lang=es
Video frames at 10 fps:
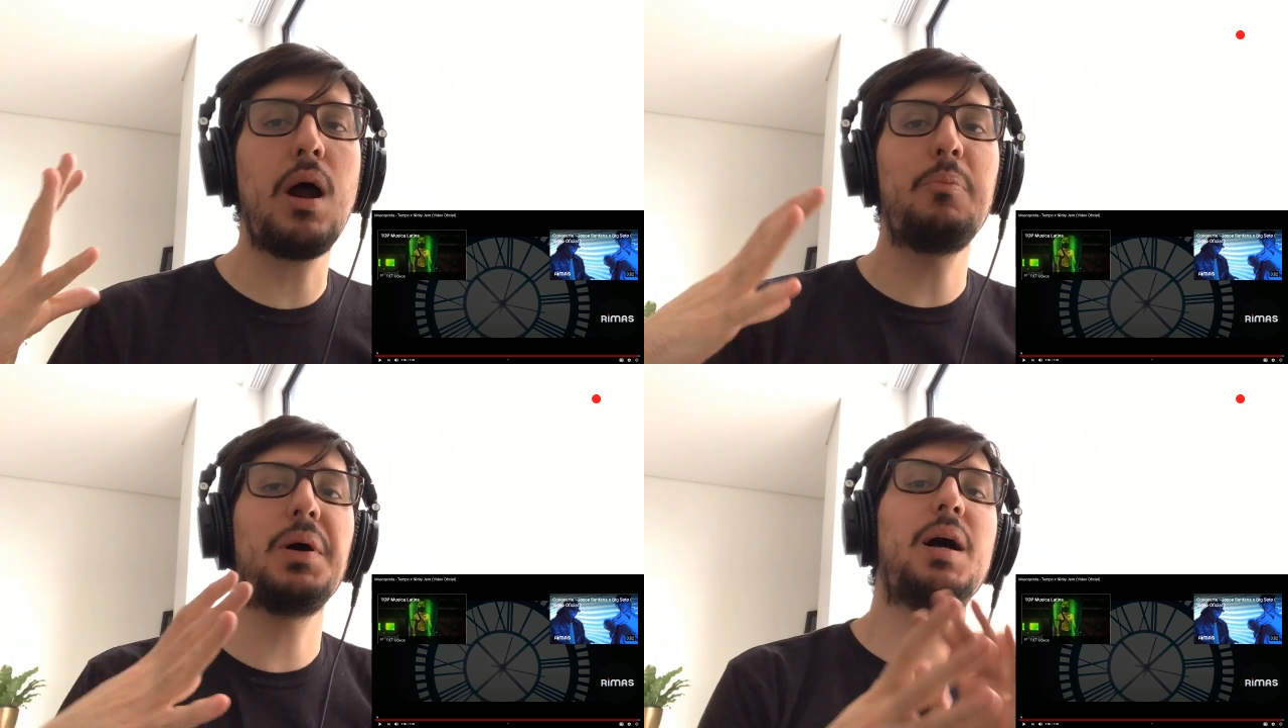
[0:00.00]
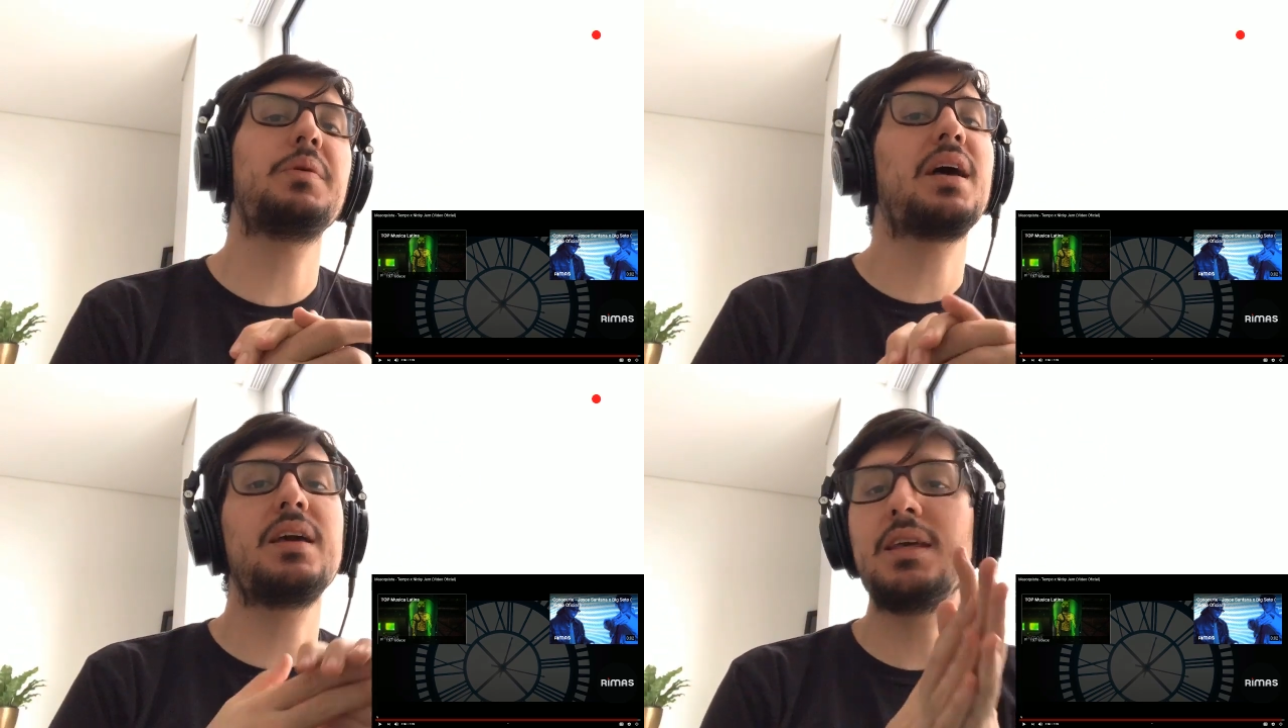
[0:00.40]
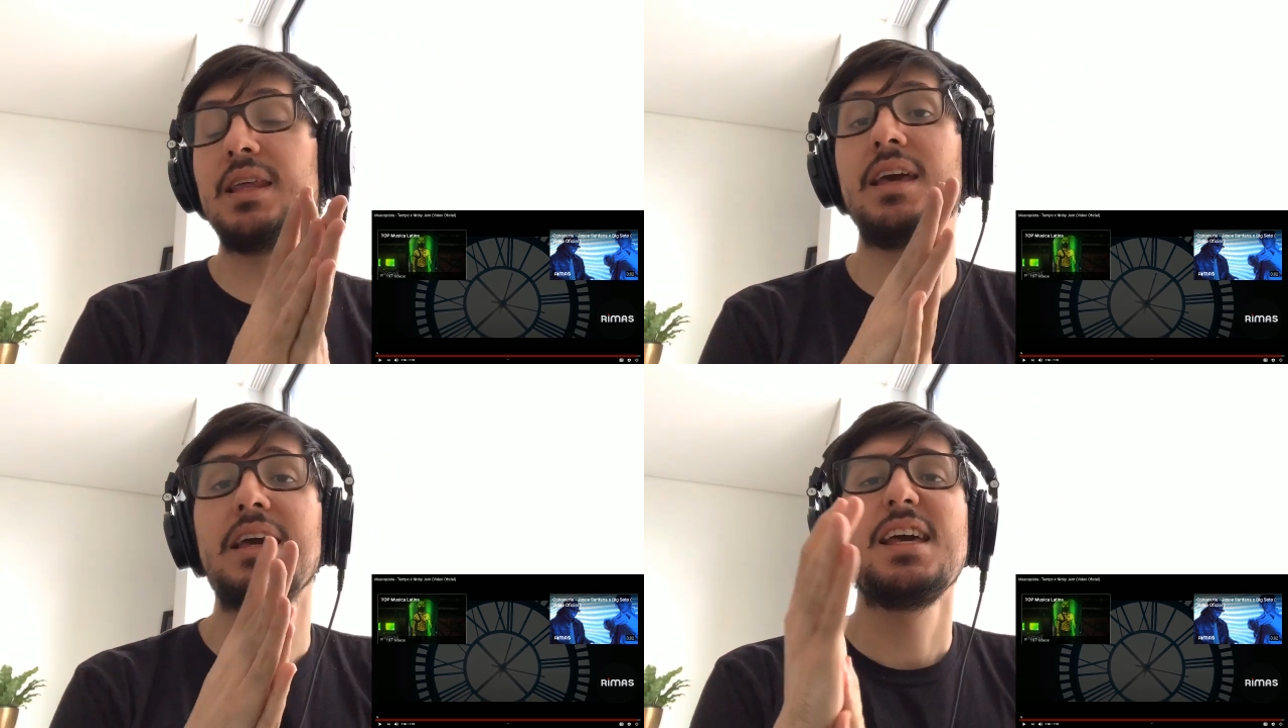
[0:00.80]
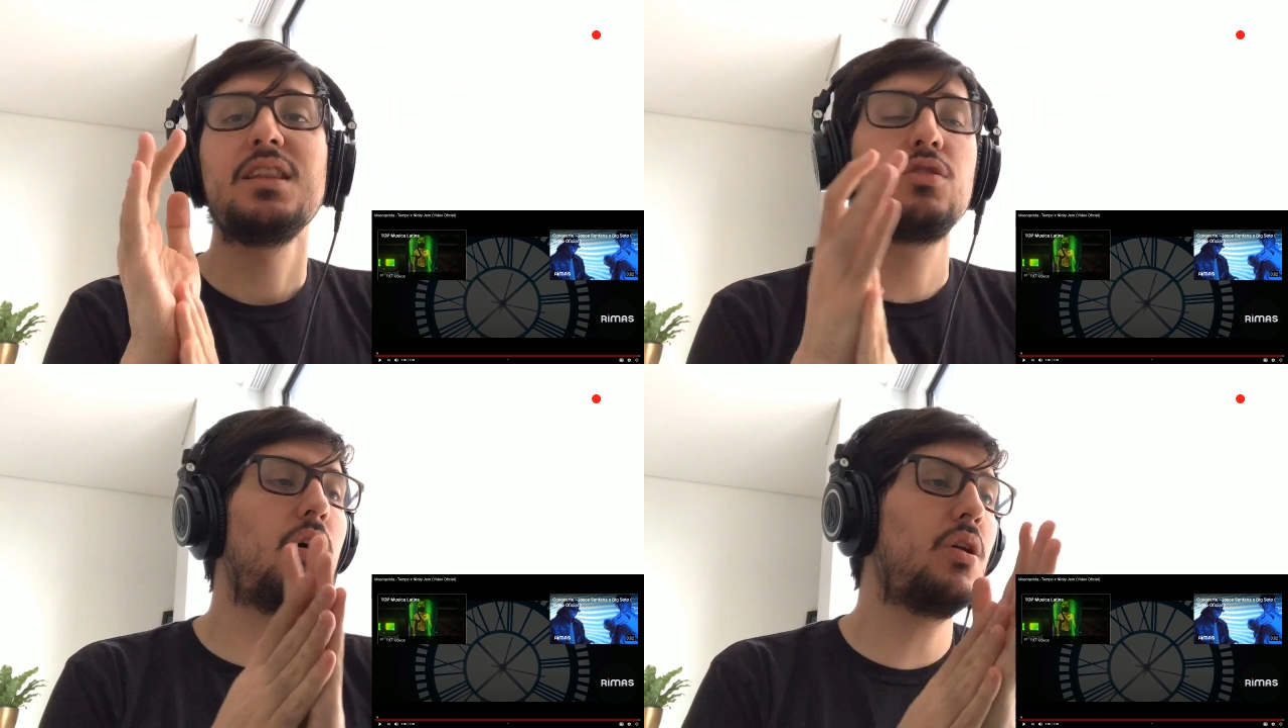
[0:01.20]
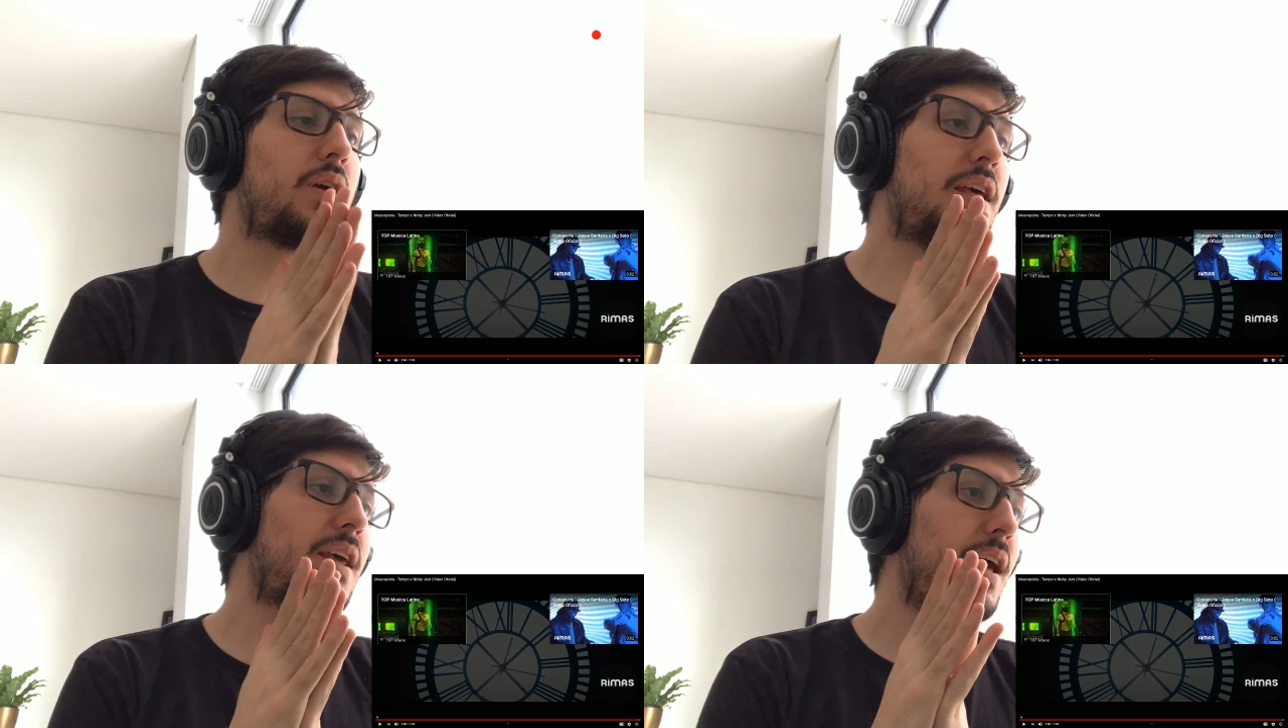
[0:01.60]
wrap up ahí de todo lo
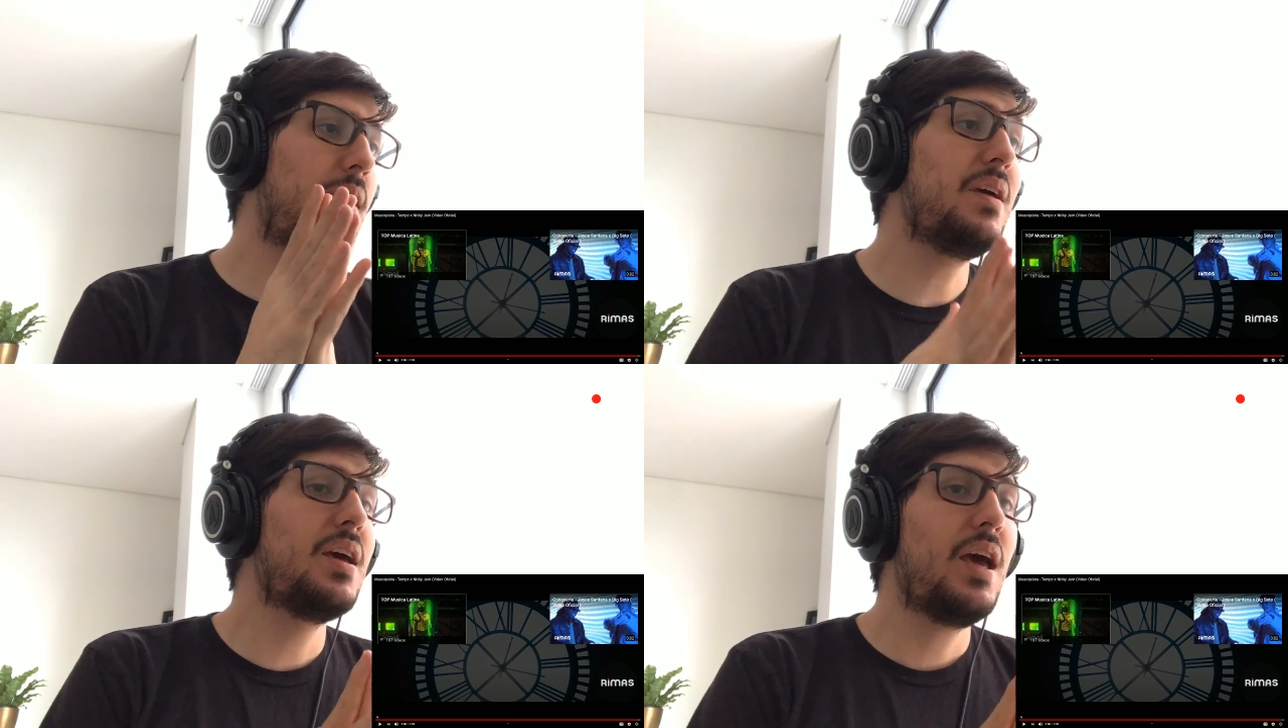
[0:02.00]
que dije.